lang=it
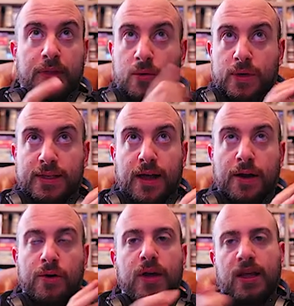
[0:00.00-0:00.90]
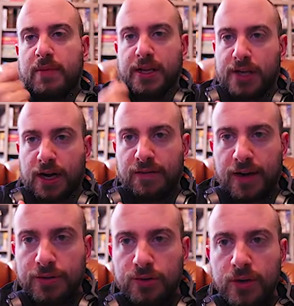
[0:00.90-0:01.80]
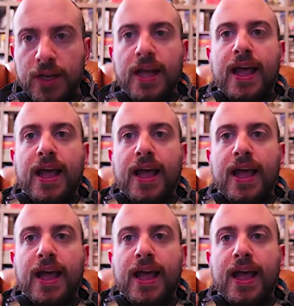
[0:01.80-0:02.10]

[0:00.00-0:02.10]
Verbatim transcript: quest'anno e che mi è già arrivato,